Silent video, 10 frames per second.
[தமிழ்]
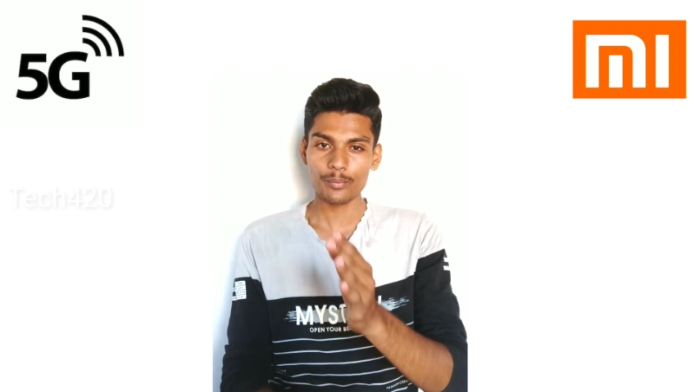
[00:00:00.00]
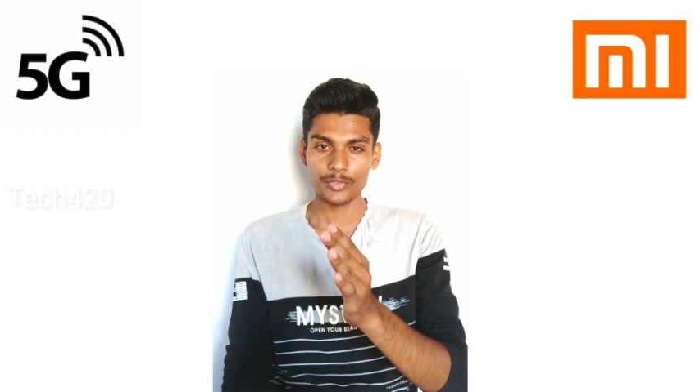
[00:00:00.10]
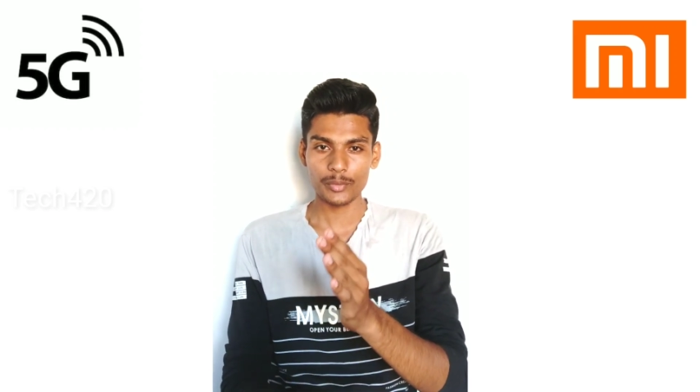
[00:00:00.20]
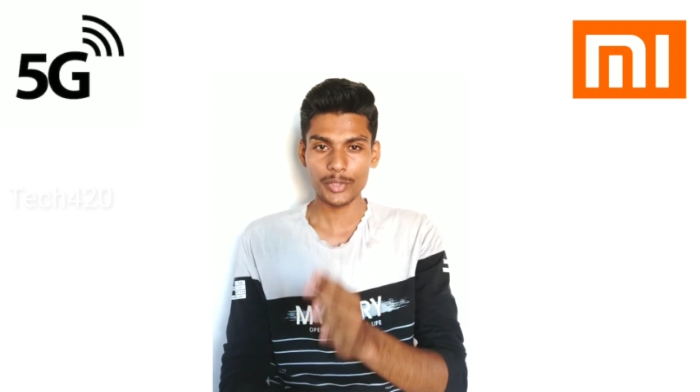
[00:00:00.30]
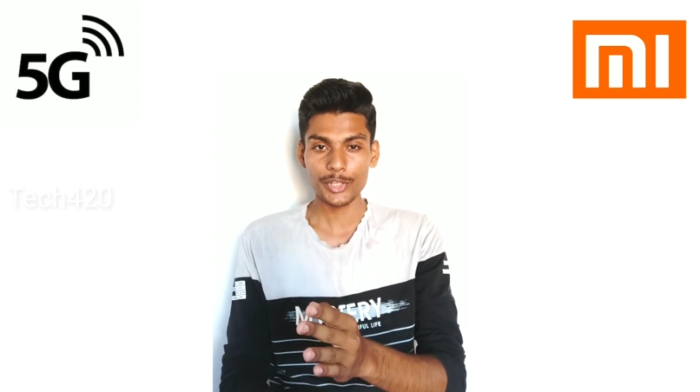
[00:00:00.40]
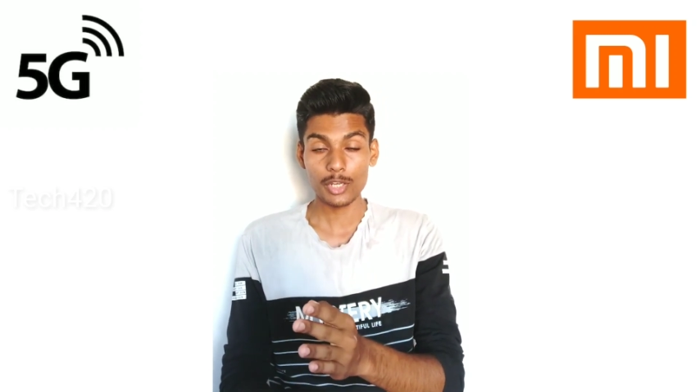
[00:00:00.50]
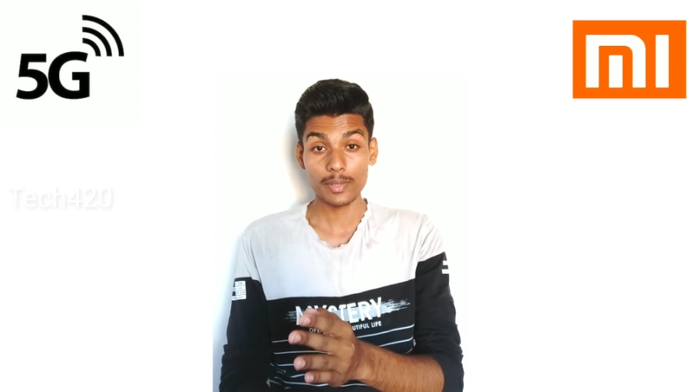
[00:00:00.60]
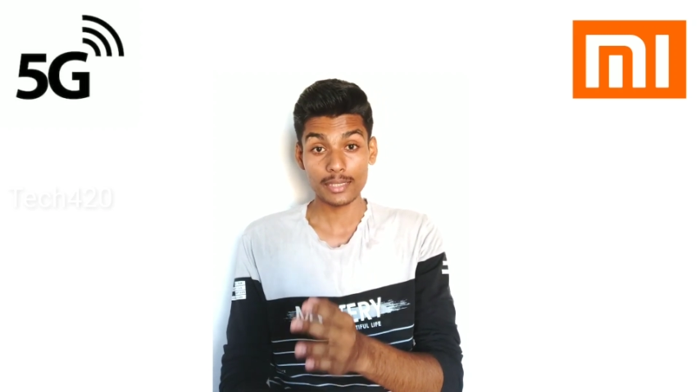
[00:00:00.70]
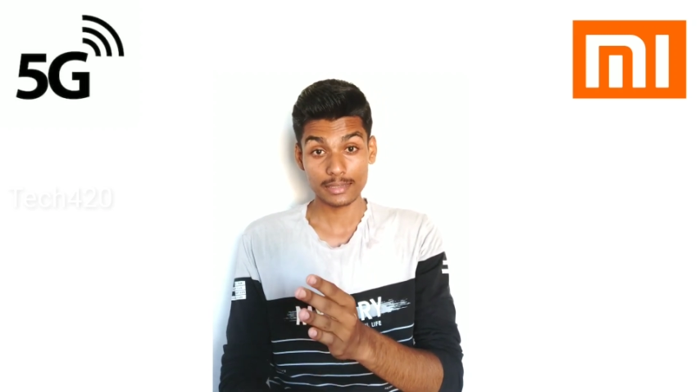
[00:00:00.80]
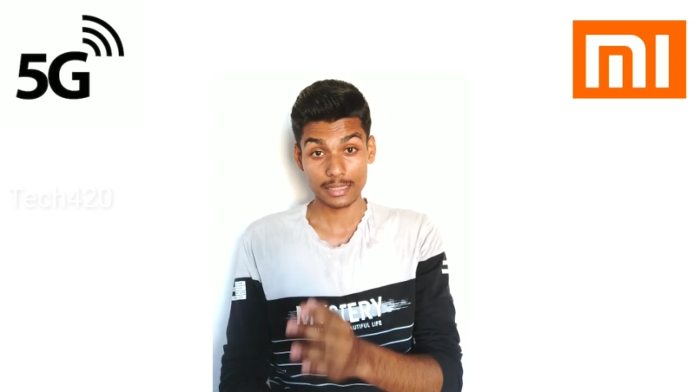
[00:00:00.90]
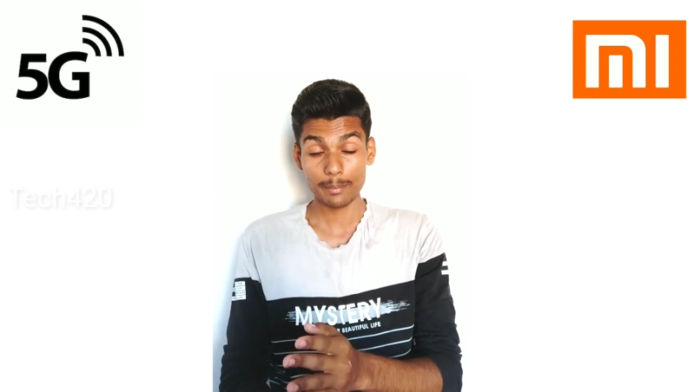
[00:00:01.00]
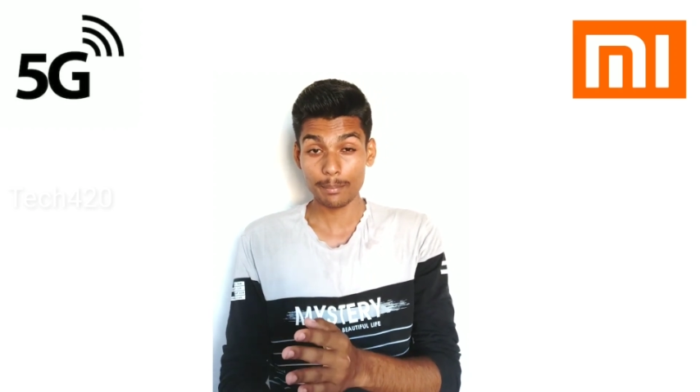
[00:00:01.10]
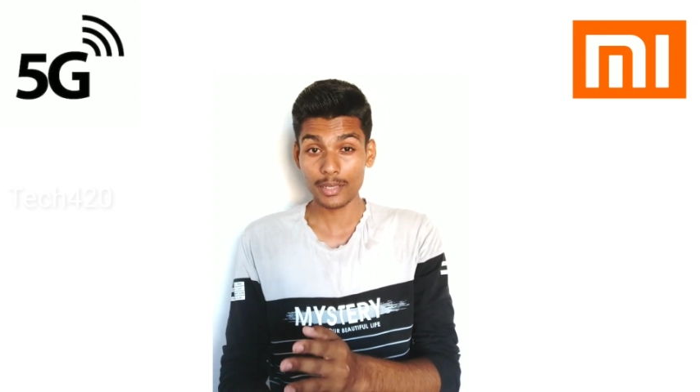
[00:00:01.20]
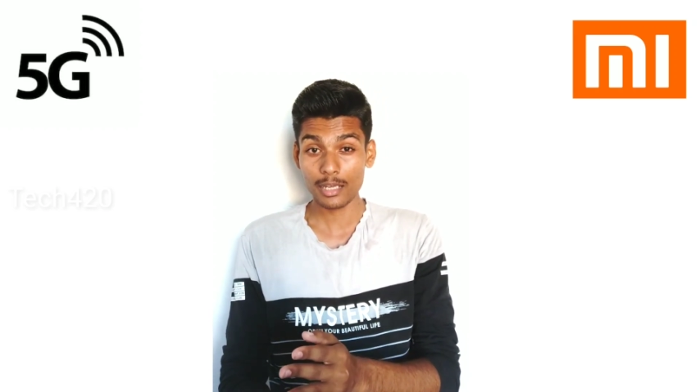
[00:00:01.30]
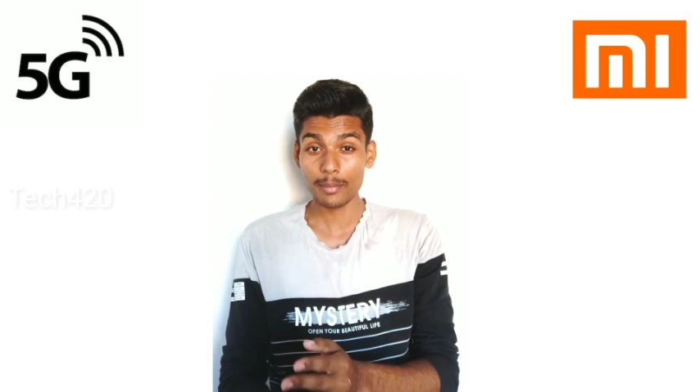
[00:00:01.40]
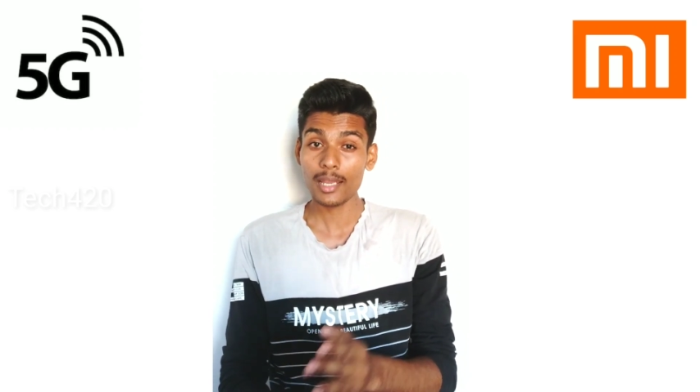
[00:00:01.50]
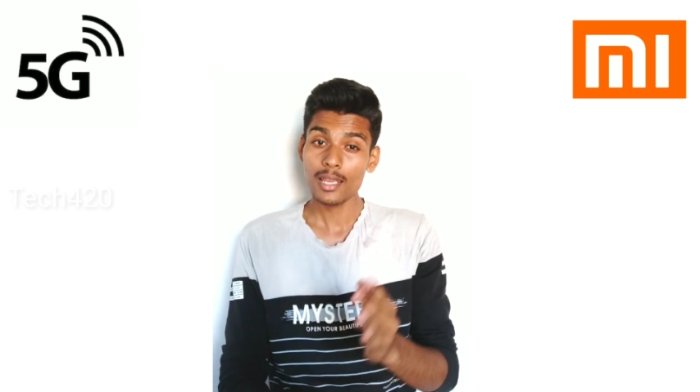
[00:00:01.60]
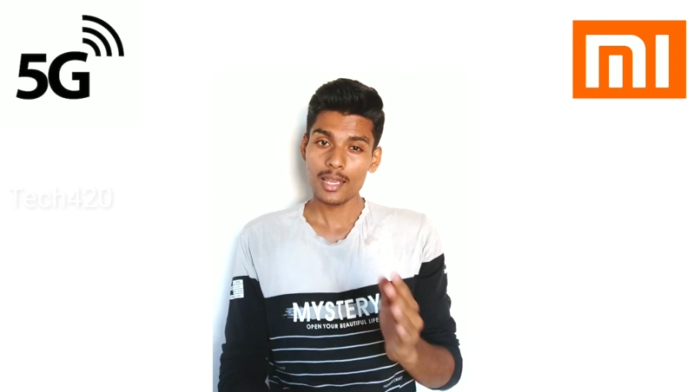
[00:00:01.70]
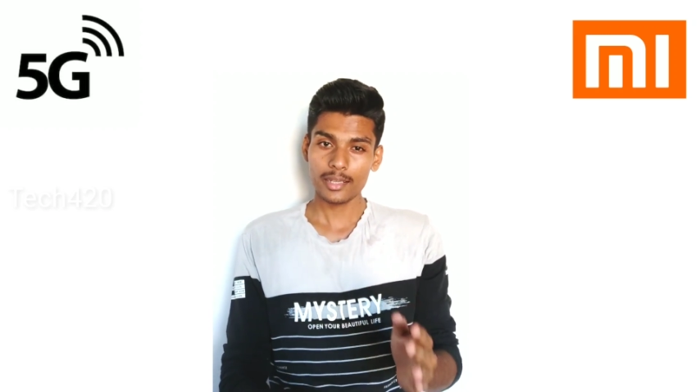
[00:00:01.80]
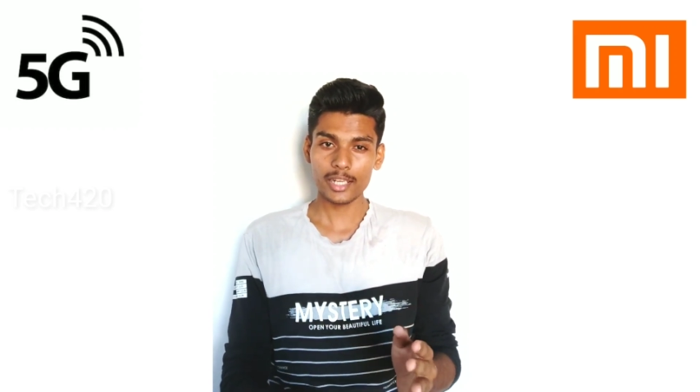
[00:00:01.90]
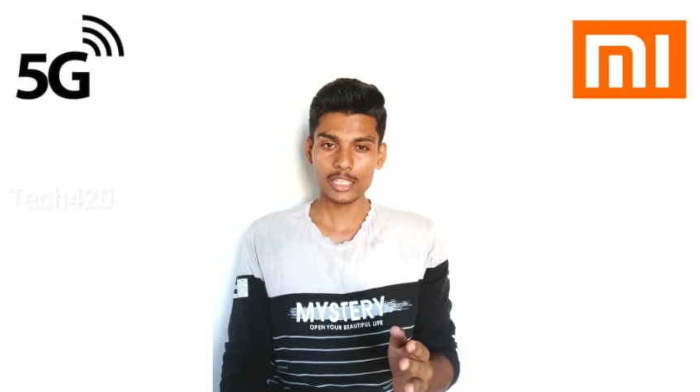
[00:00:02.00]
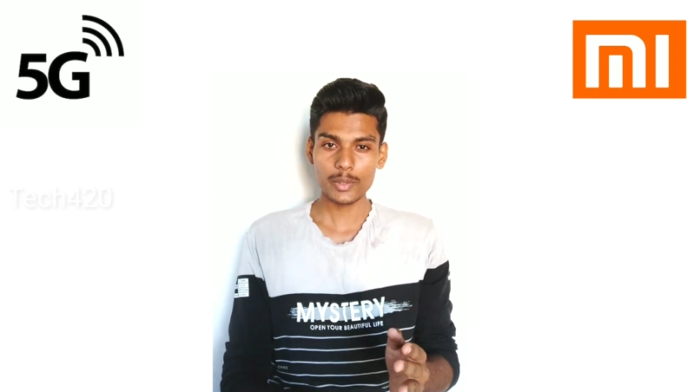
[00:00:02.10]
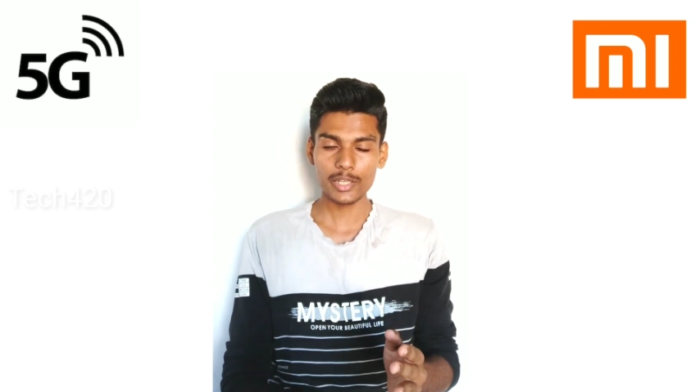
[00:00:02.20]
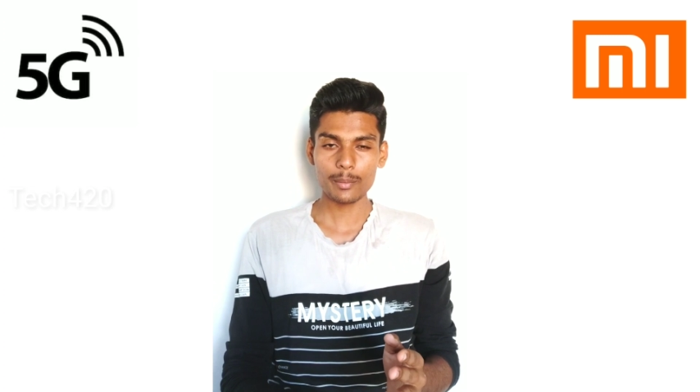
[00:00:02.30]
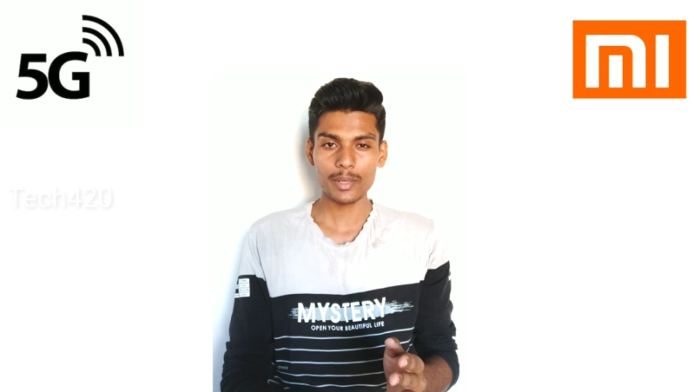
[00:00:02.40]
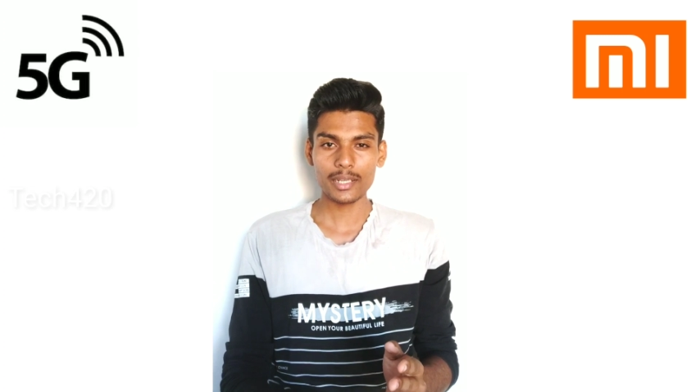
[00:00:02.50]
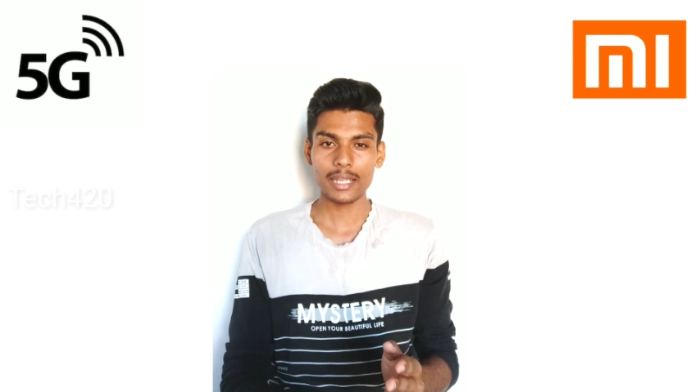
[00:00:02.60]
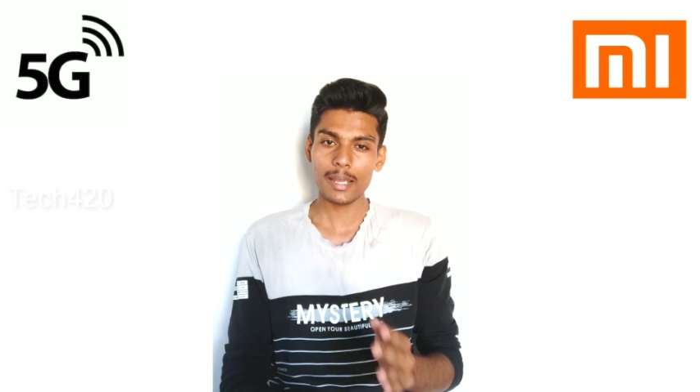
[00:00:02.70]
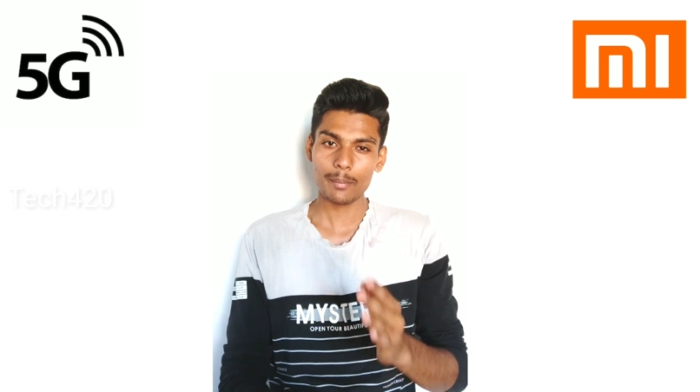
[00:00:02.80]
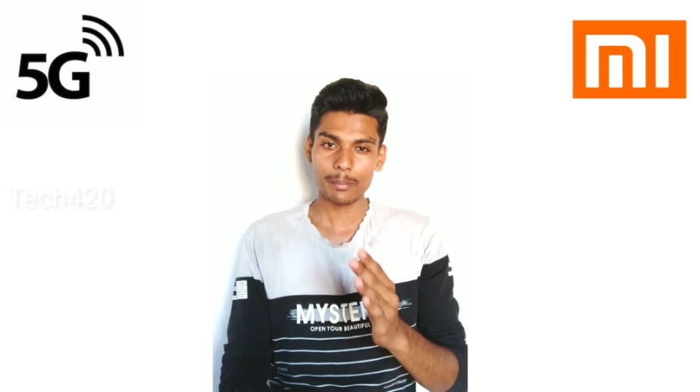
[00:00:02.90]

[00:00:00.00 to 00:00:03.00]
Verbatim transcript: இந்த வீடியோவை ஸ்கிப் பண்ணாமல் கடைசி வரைக்கும் பாருங்க